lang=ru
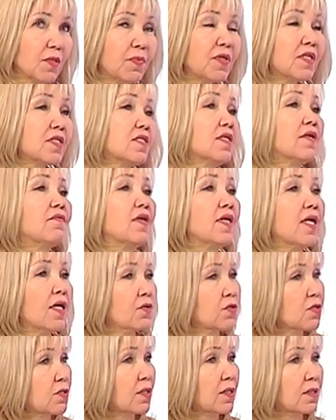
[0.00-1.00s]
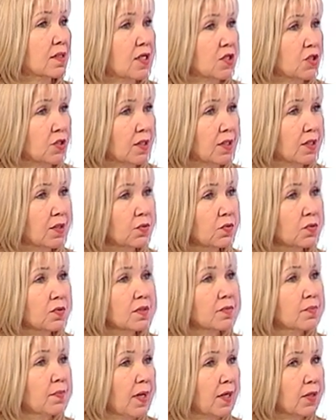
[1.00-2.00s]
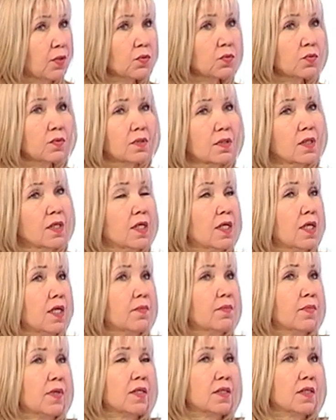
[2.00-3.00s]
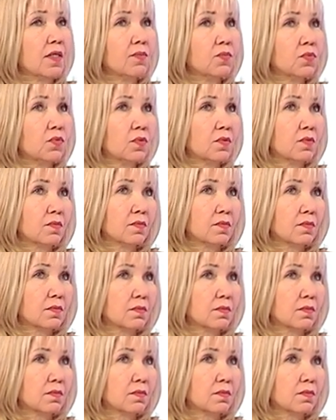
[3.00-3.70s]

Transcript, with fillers: представляют наш регион и поют. Поэтому